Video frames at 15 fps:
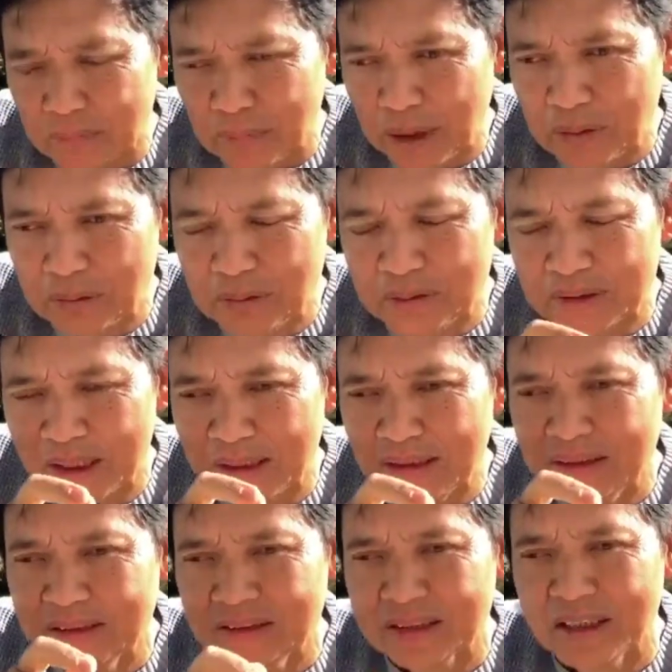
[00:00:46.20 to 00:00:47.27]

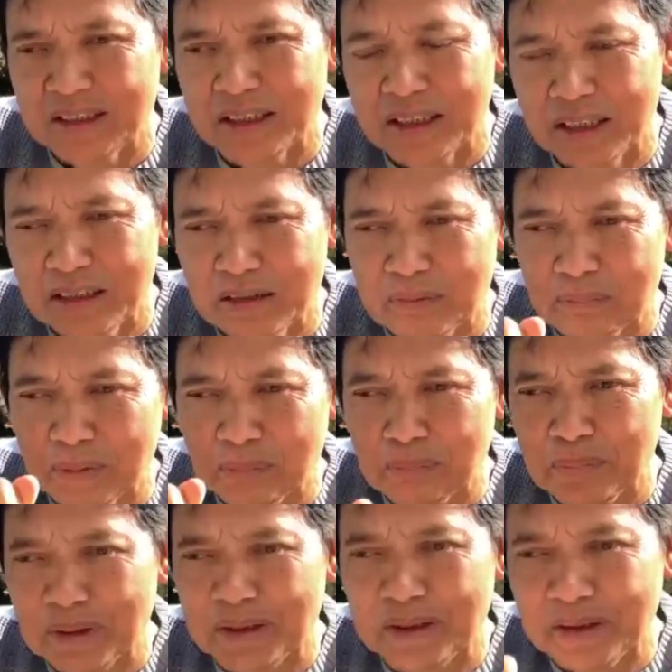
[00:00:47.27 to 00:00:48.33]
Barusan saya
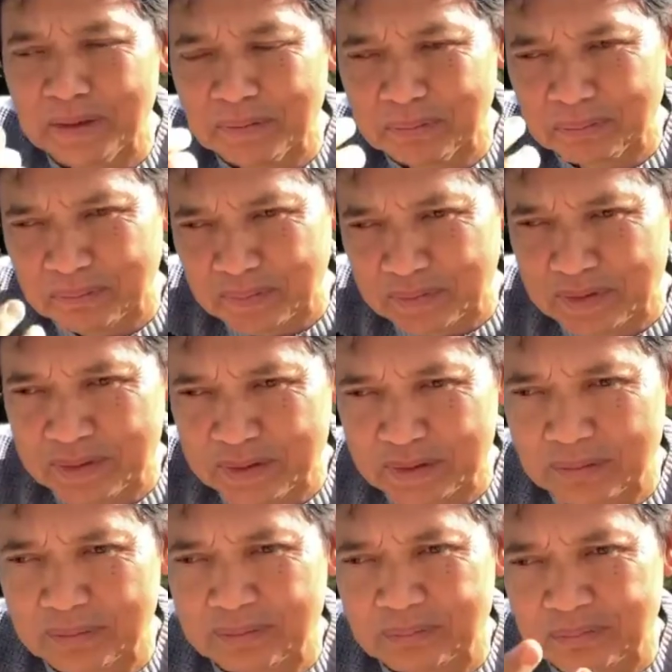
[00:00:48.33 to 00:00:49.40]

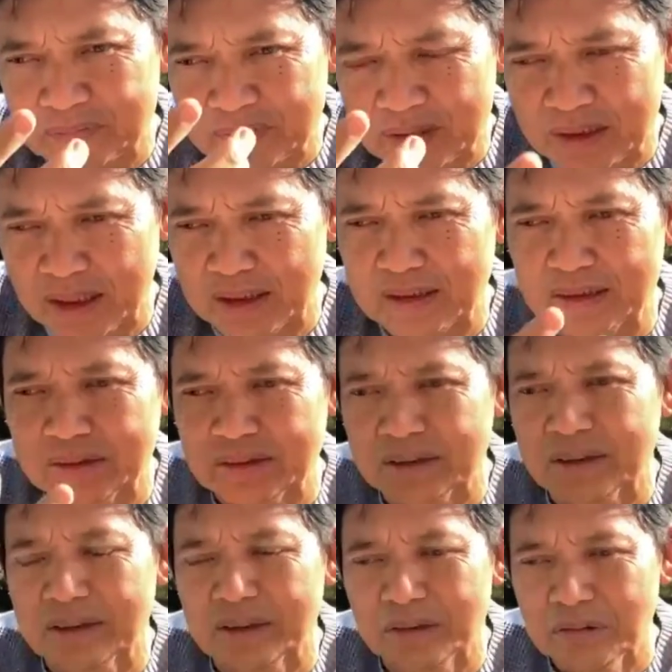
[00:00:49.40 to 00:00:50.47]
memberikan
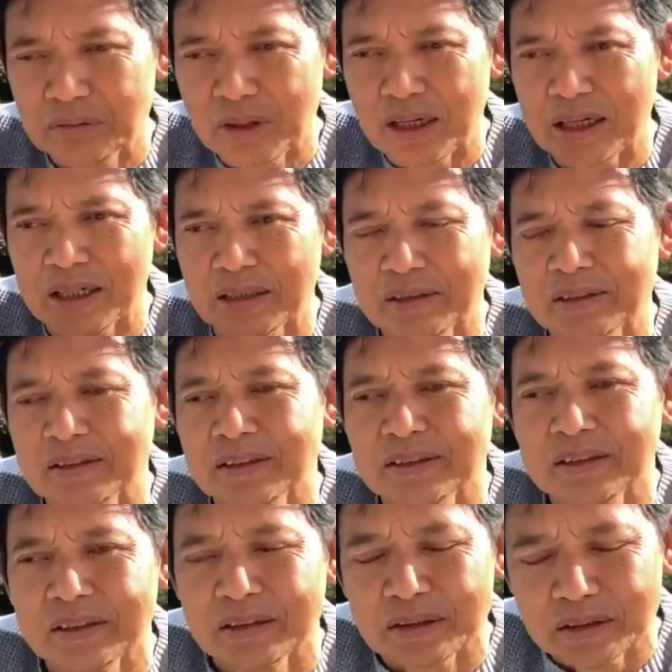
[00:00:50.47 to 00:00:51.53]
dua
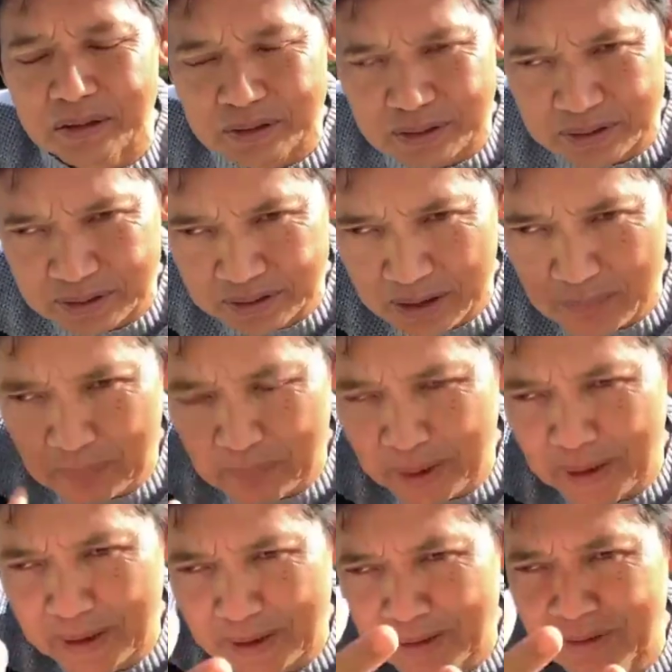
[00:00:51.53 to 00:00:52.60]

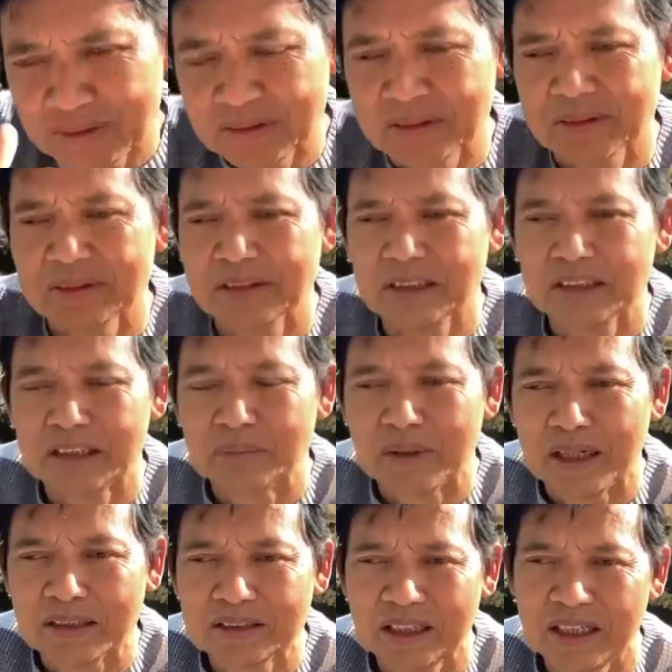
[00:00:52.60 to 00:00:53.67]
serpen
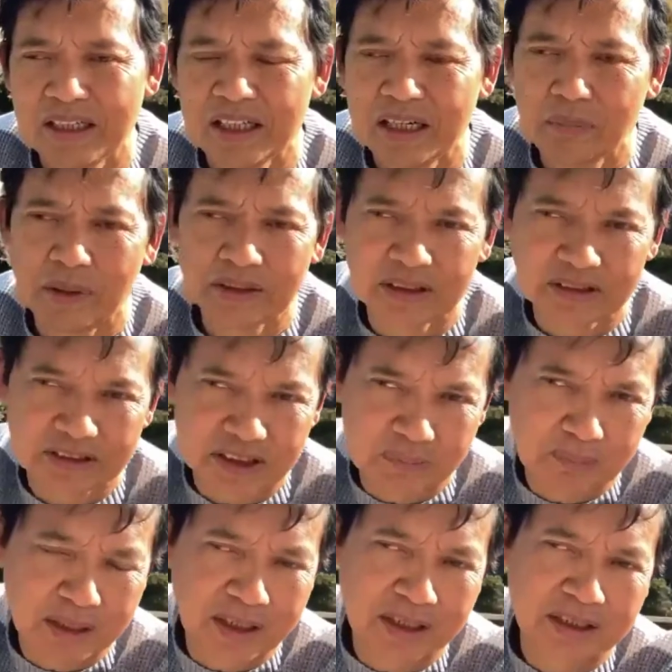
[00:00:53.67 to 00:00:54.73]
terjemahan saya dari bahasa
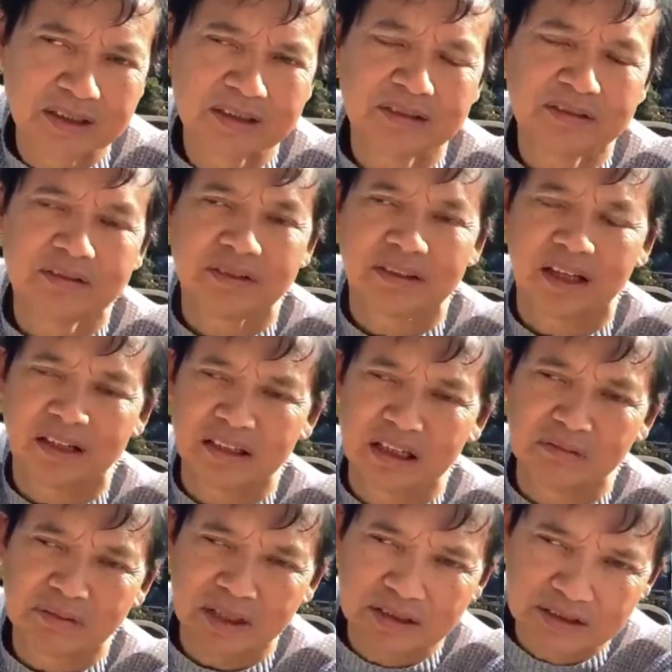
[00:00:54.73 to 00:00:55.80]
Jerman, karya
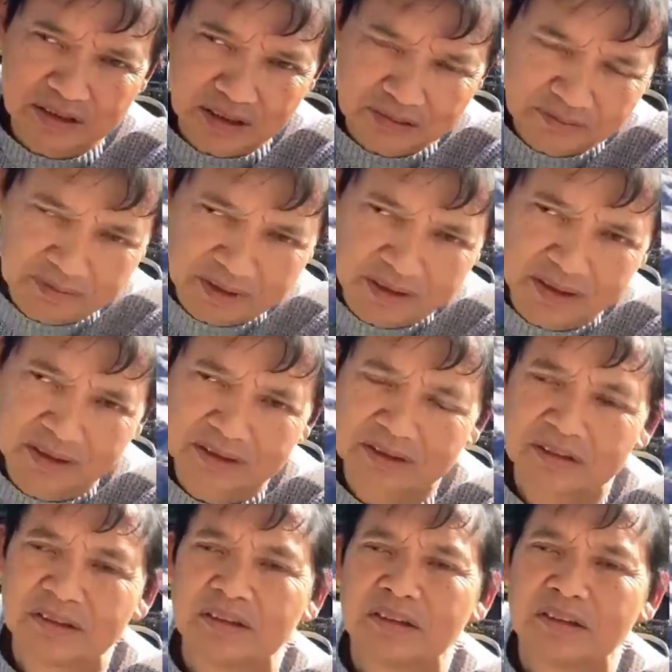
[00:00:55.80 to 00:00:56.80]
Franz Kafka